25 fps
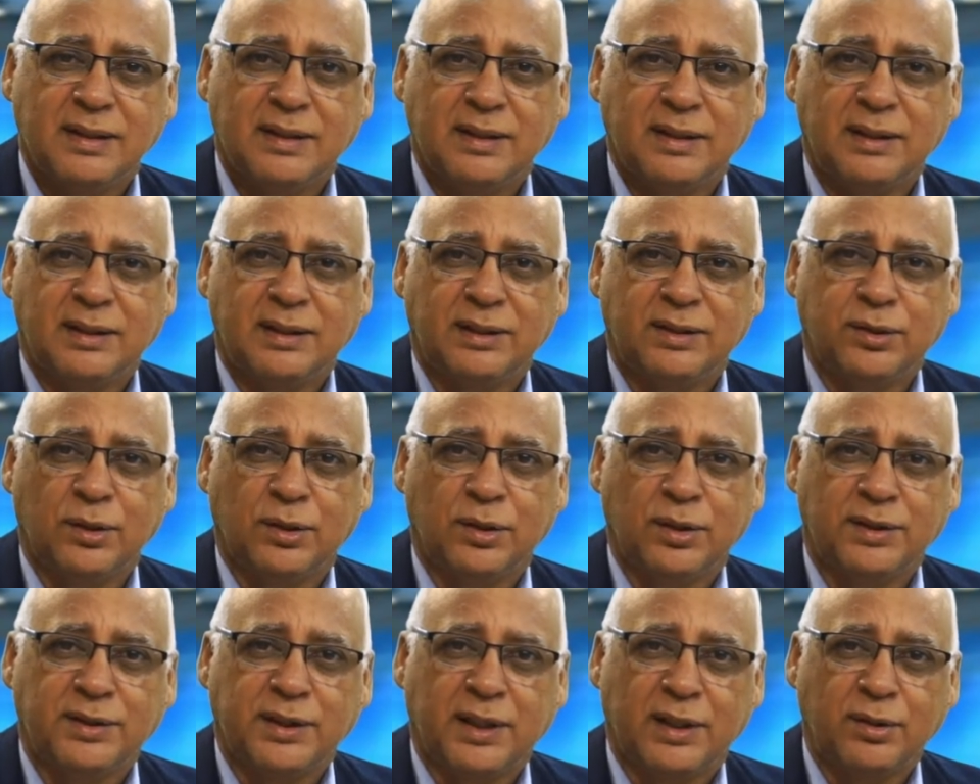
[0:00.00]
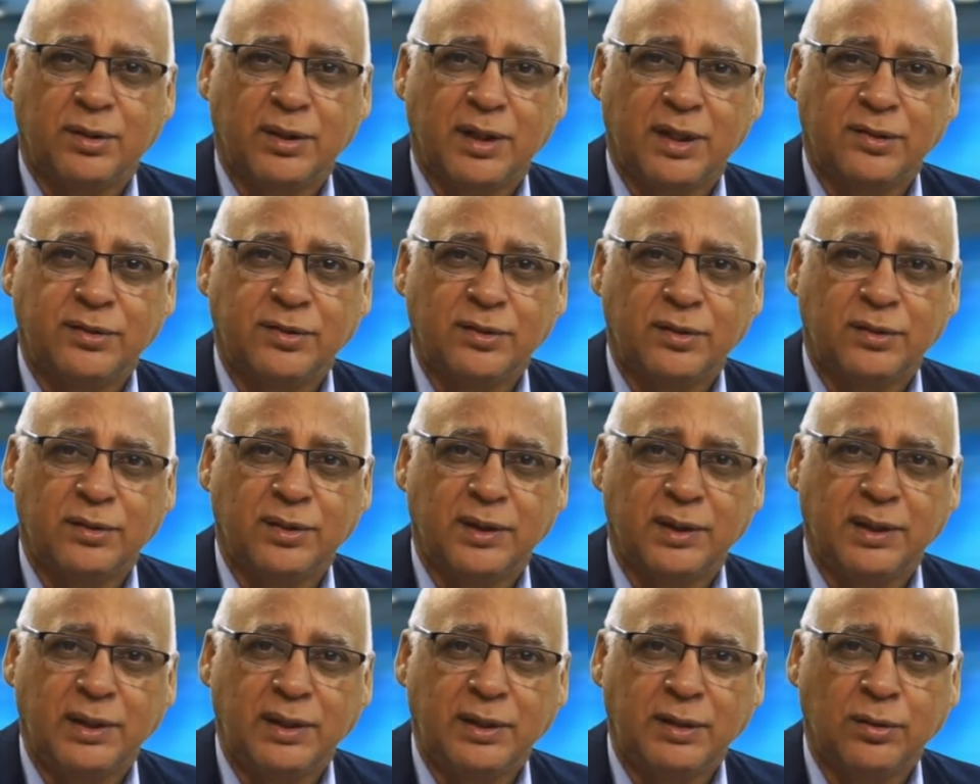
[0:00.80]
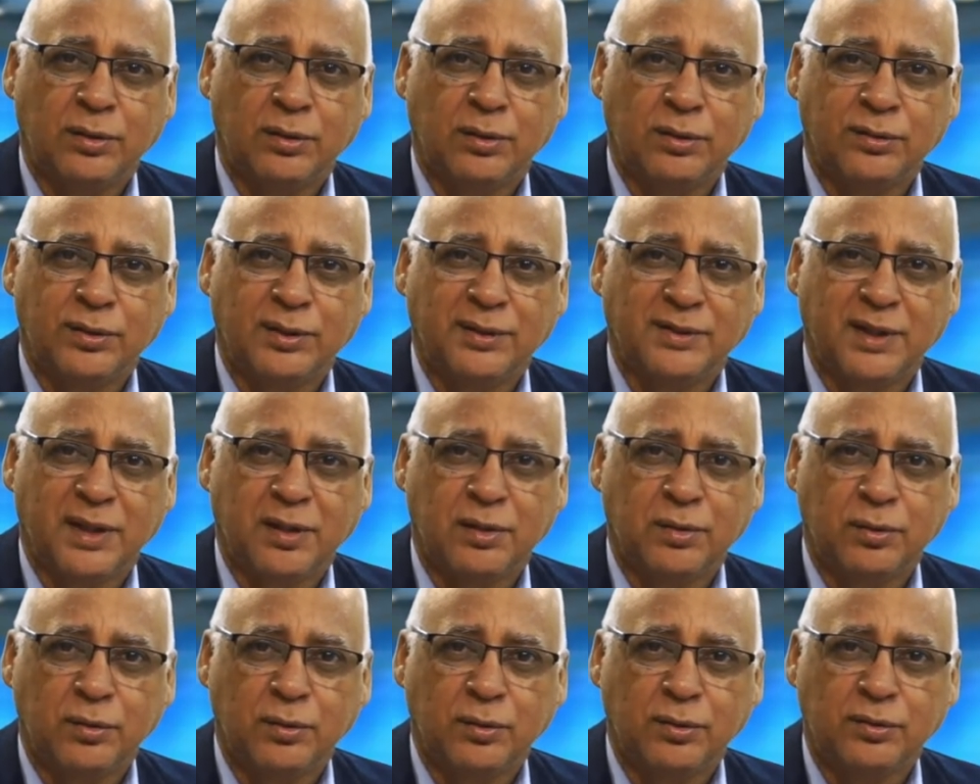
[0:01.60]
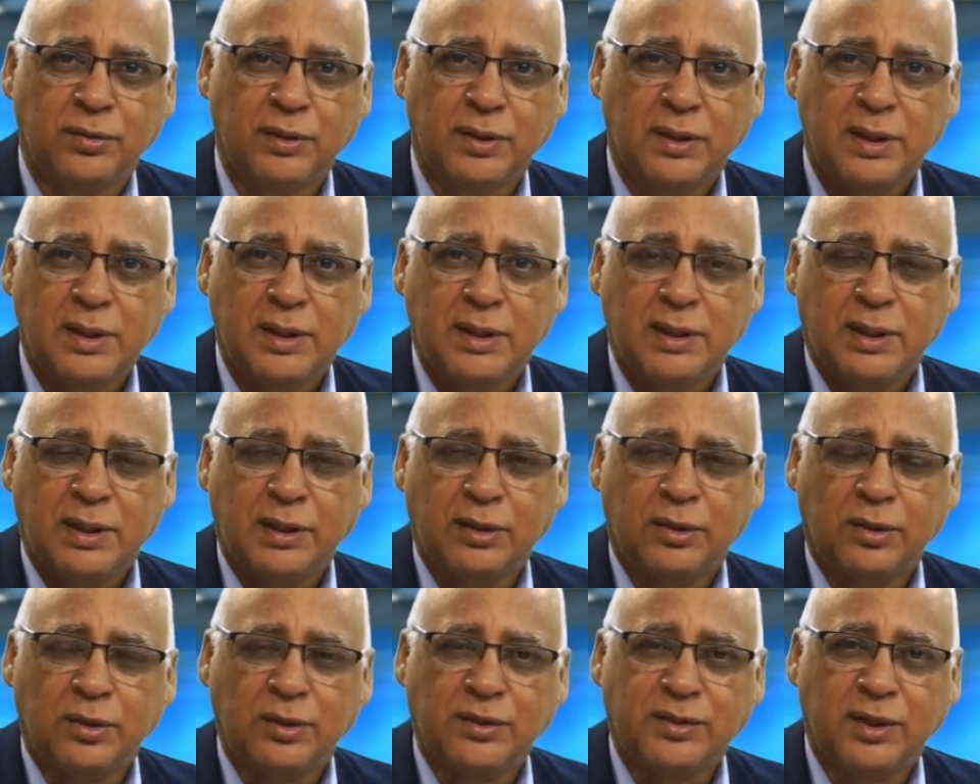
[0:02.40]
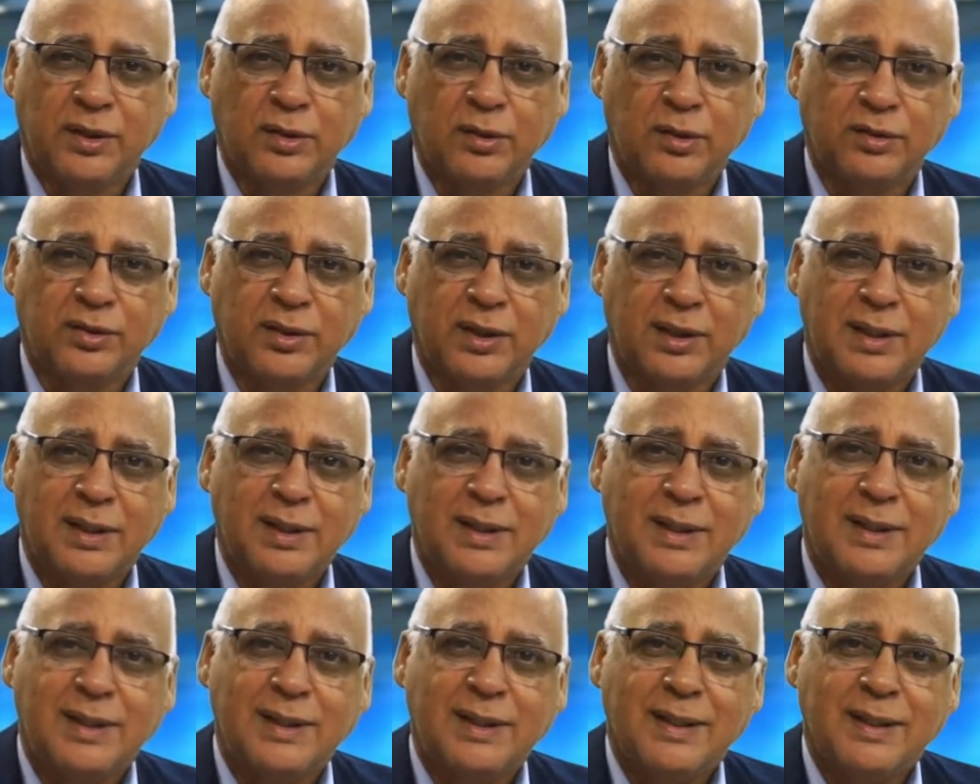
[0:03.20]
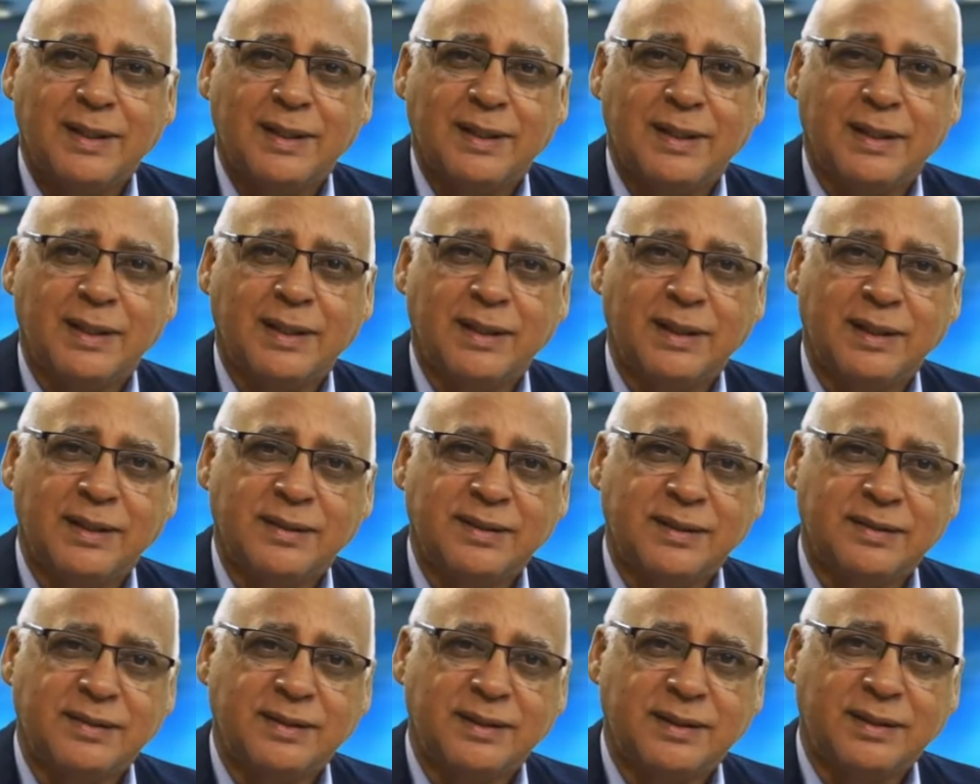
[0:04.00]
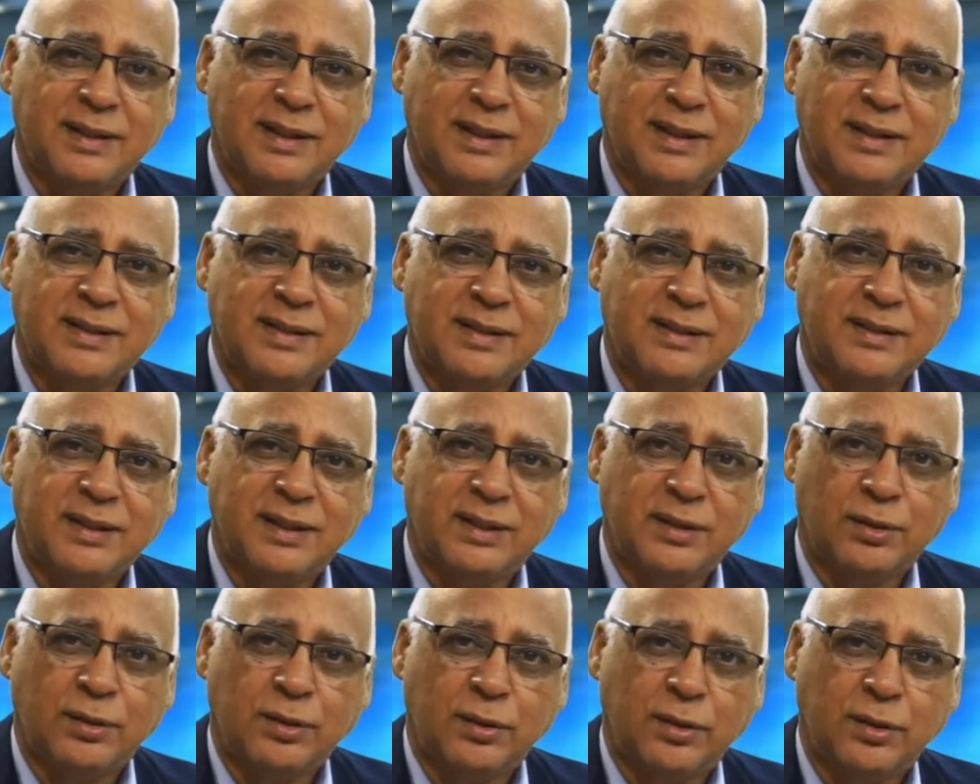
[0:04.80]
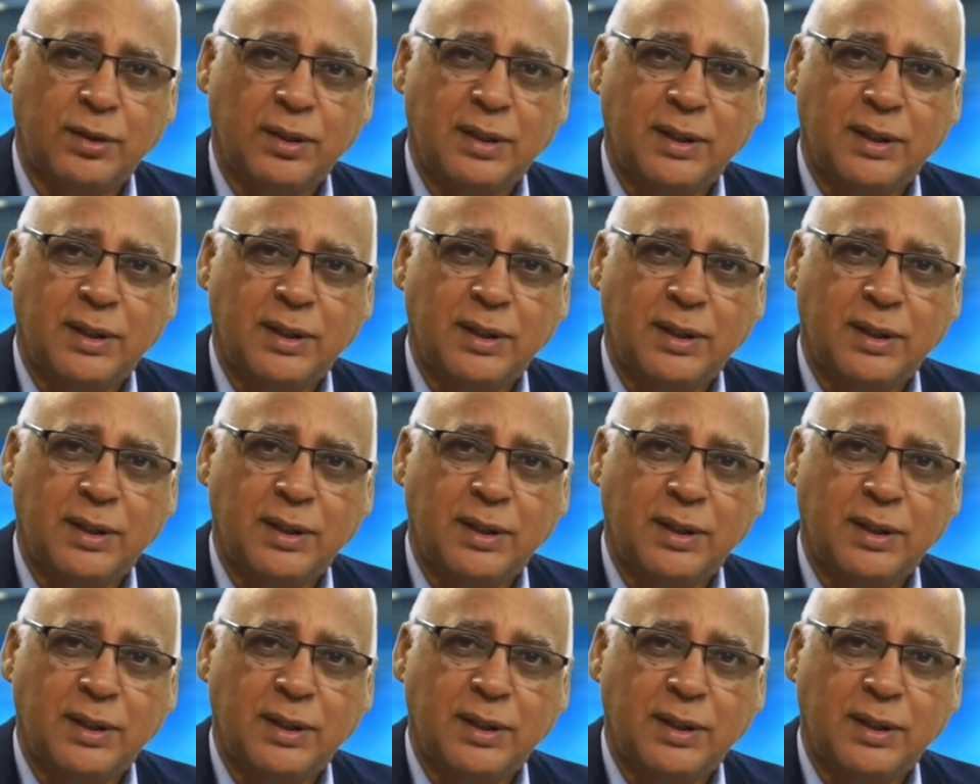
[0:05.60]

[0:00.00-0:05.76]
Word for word: Y toda esta adoración de ídolos, esa cruz, toda esa cosa. En ese, en ese tenor.